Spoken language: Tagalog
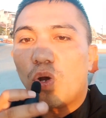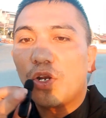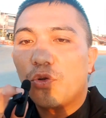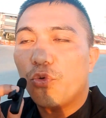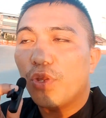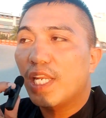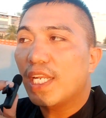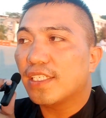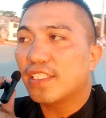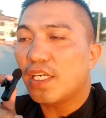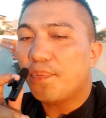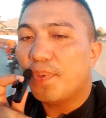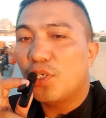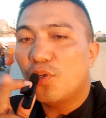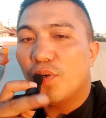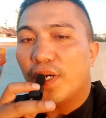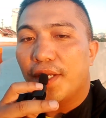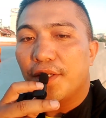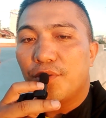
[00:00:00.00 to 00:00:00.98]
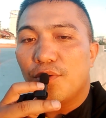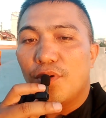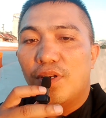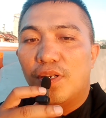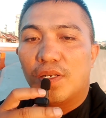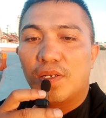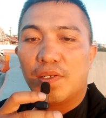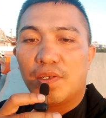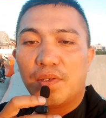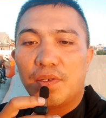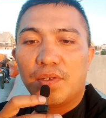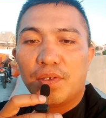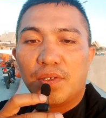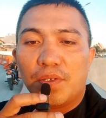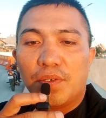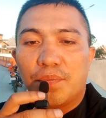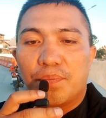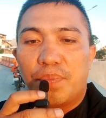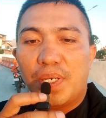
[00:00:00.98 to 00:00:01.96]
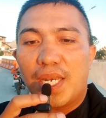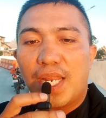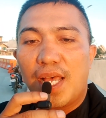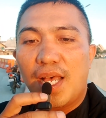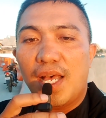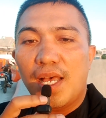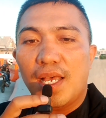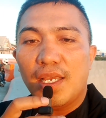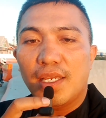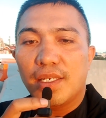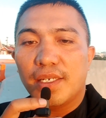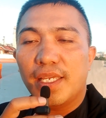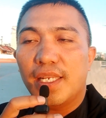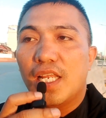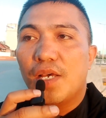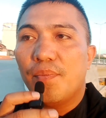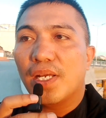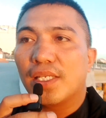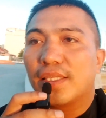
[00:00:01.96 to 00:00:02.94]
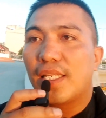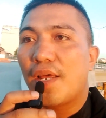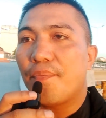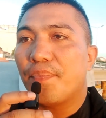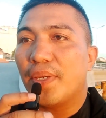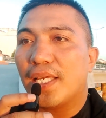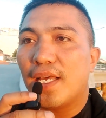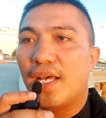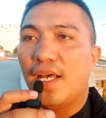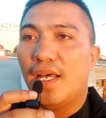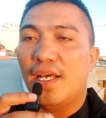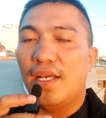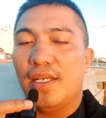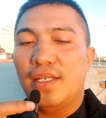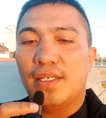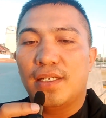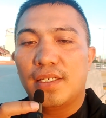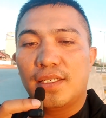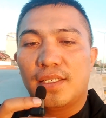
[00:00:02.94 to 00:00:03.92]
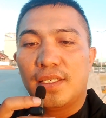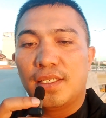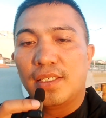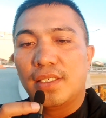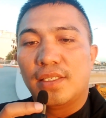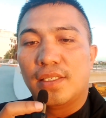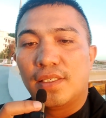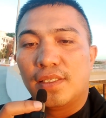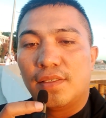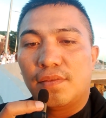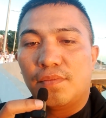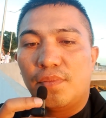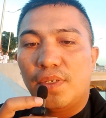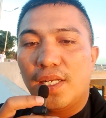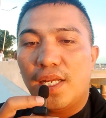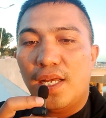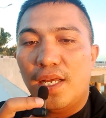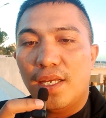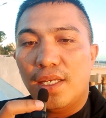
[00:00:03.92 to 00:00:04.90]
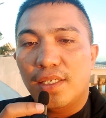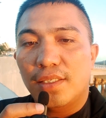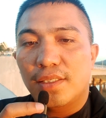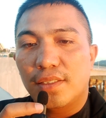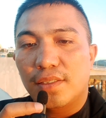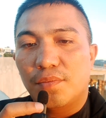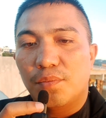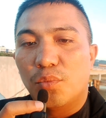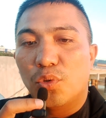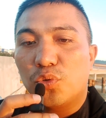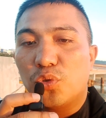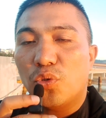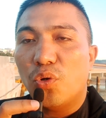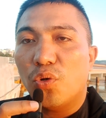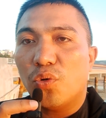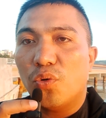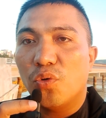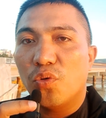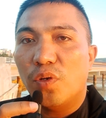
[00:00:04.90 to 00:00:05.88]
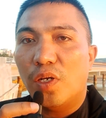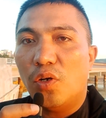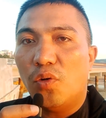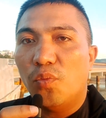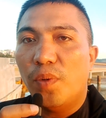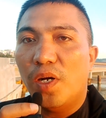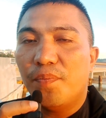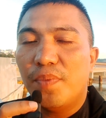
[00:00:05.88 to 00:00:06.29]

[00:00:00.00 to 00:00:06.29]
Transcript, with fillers: one way na sa padong idol para di na mag-traffic ang mga motor o mga